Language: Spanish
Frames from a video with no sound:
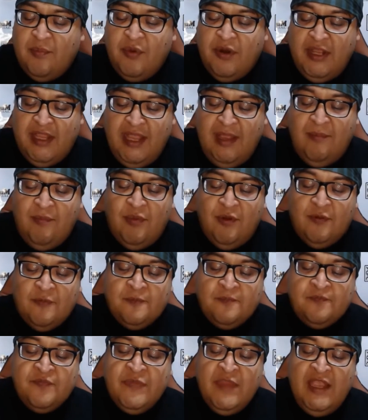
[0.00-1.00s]
Por ejemplo,
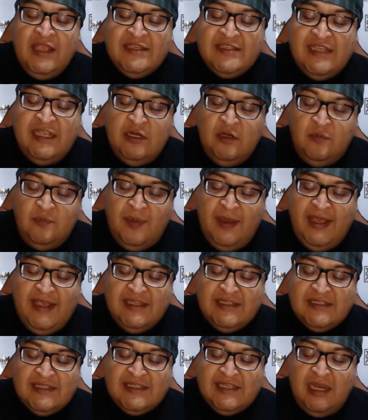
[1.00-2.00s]
si, en un
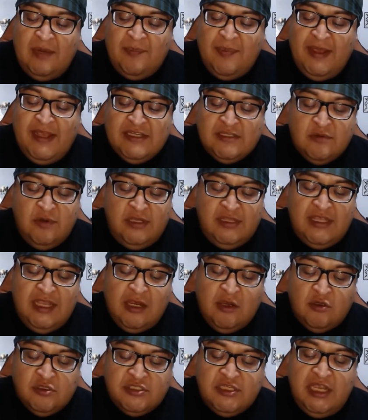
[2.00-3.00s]
país, si el país
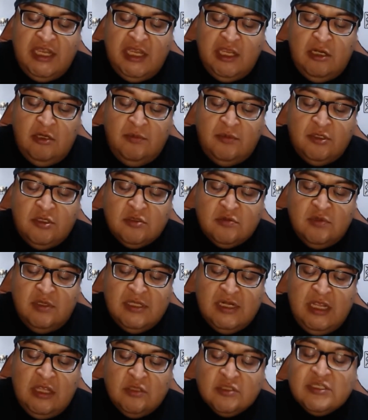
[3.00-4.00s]
cuenta con 100 kilómetros
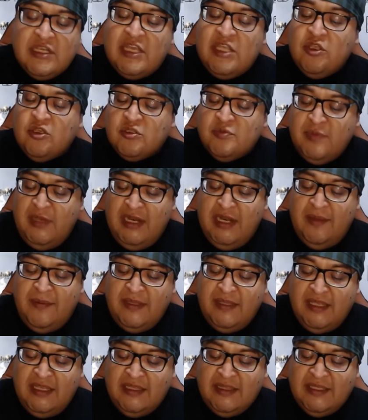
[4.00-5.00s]
cuadrados y 2.000
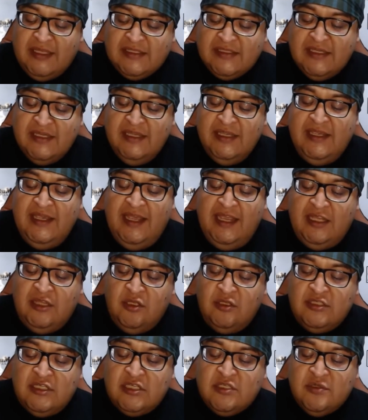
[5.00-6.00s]
habitantes,
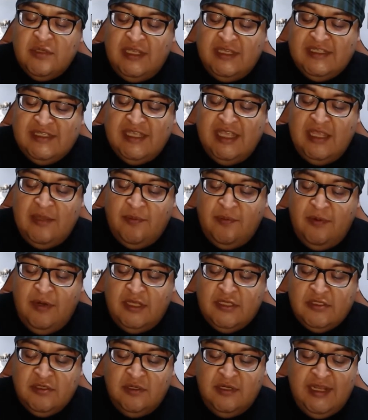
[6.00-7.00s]
entonces su densidad de
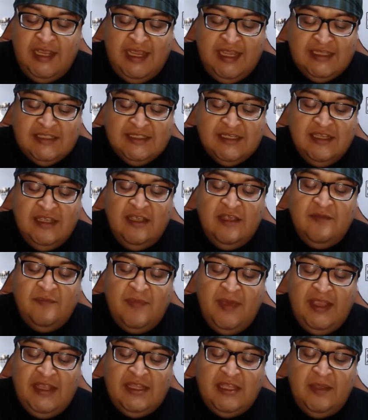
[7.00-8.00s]
población es
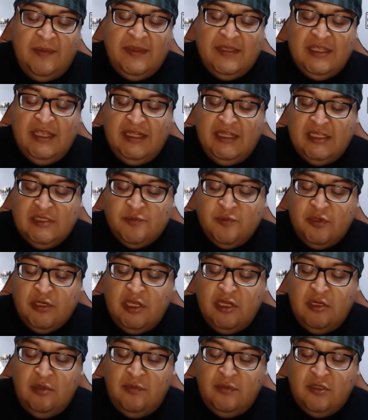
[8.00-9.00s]
20 habitantes por
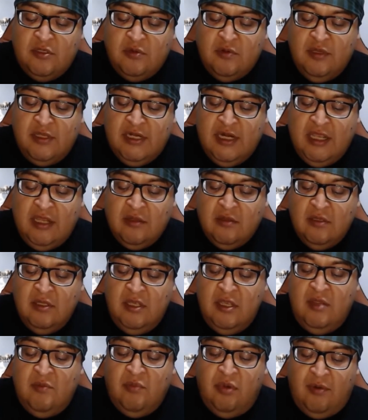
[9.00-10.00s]
kilómetro cuadrado.
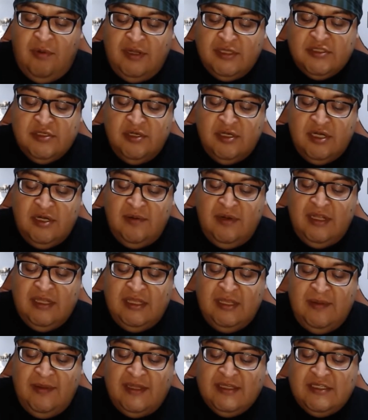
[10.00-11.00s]
Población
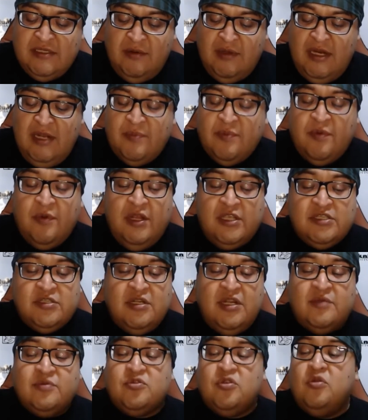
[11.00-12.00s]
relativa es igual a
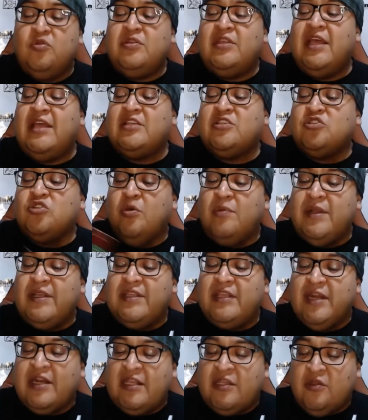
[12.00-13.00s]
población absoluta sobre
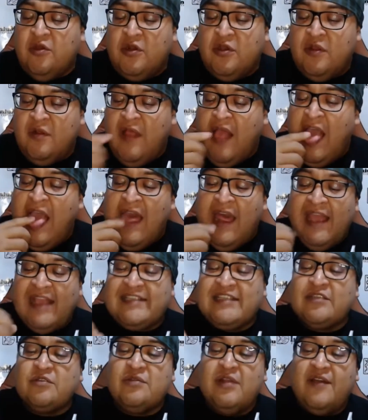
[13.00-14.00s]
territorio.
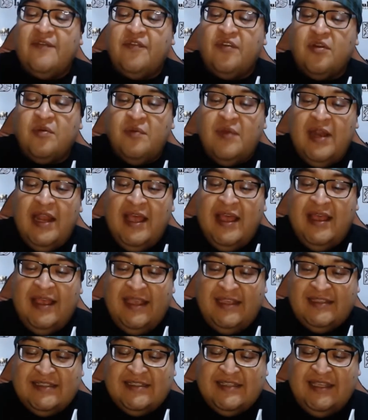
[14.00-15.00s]
Esa es una fórmula
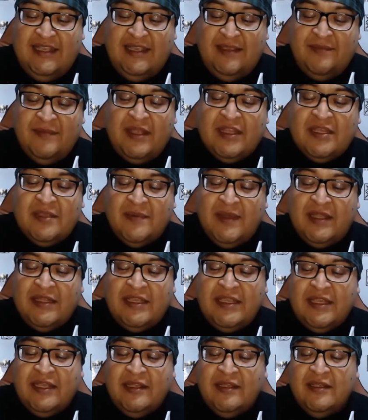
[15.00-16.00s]
este,
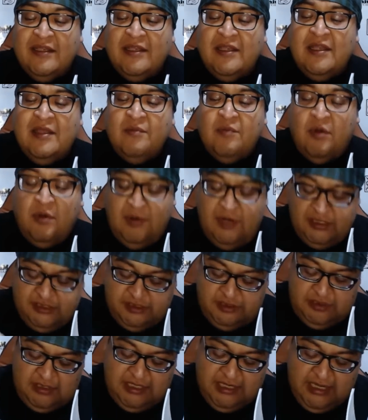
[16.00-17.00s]
matemática.
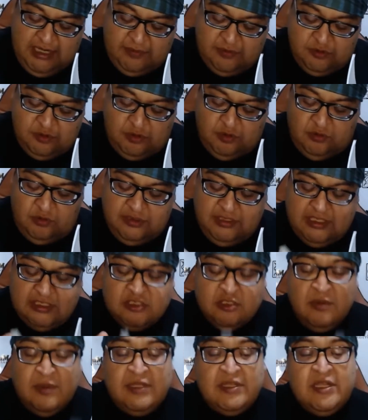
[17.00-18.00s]
Población absoluta
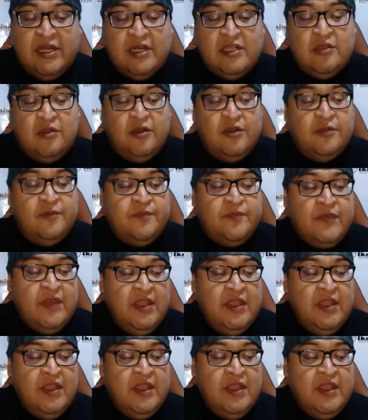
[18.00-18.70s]
sobre territorio.